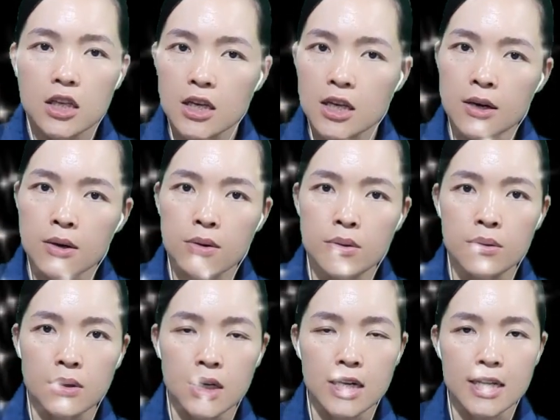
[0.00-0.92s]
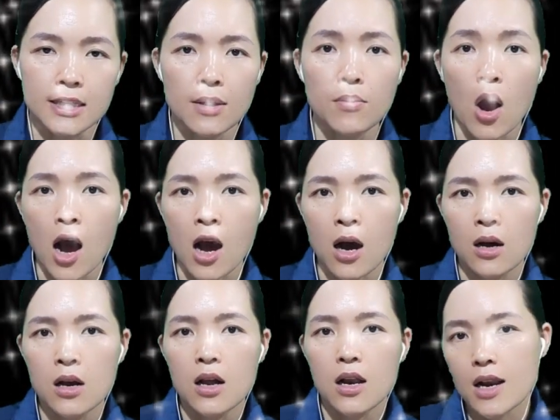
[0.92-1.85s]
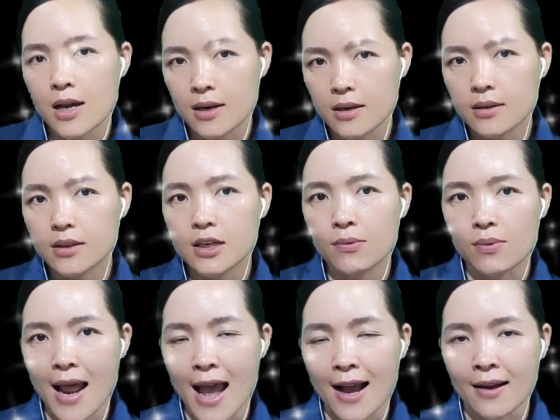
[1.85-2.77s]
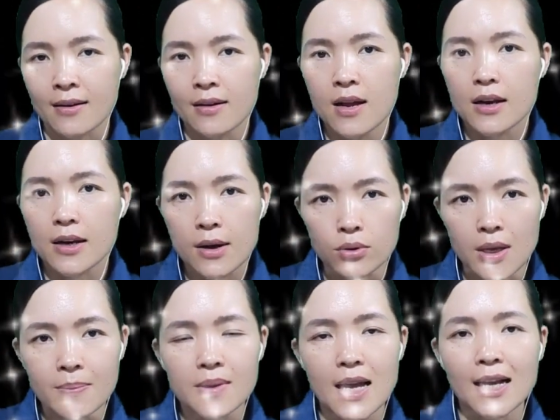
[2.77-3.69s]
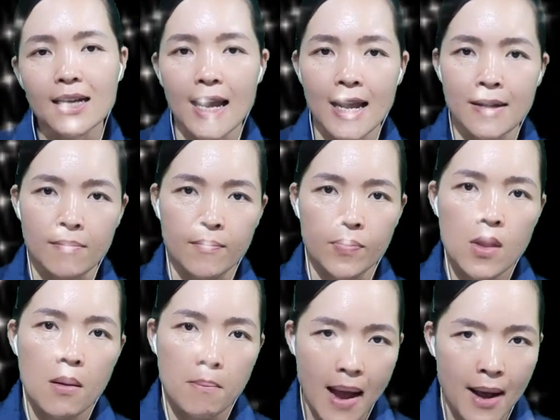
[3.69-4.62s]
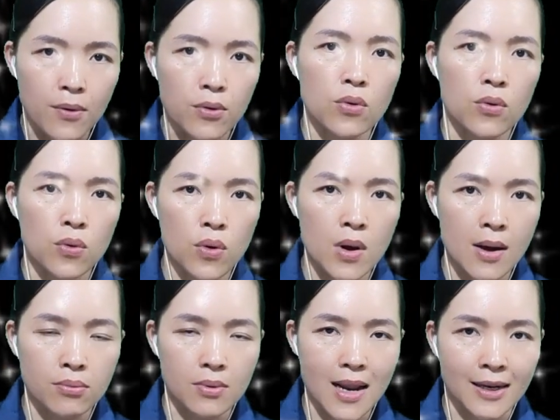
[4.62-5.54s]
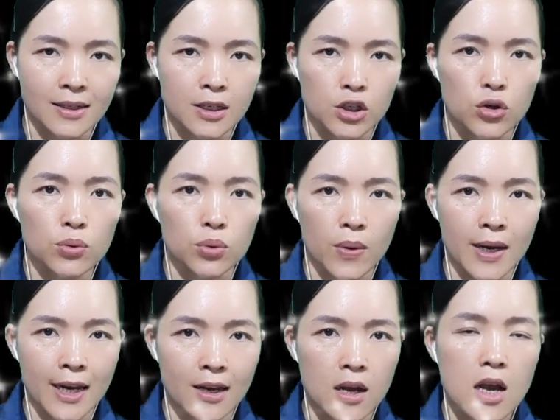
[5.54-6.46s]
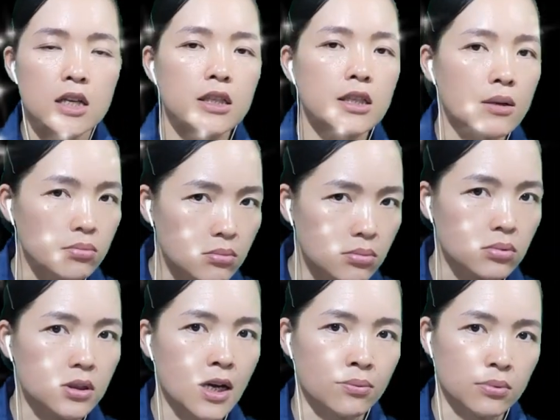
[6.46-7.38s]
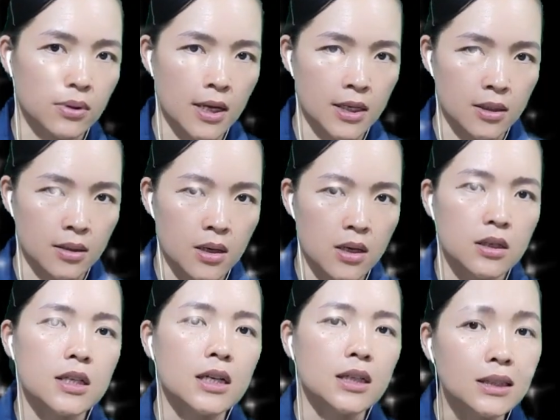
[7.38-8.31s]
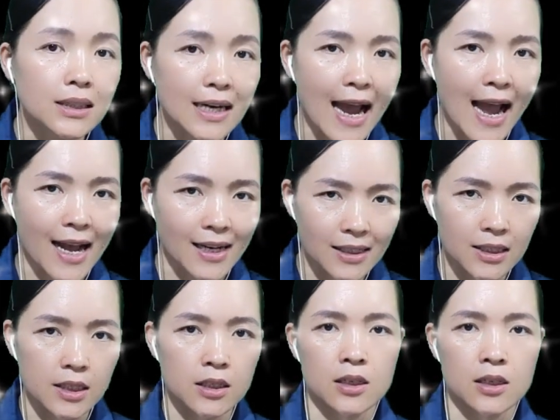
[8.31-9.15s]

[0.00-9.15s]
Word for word: Nhiều người trong họ lẫn trong làng đều tấm tắc khen, bảo cụ Lộc là người trung thủy, sống trọng tình, xứng đáng được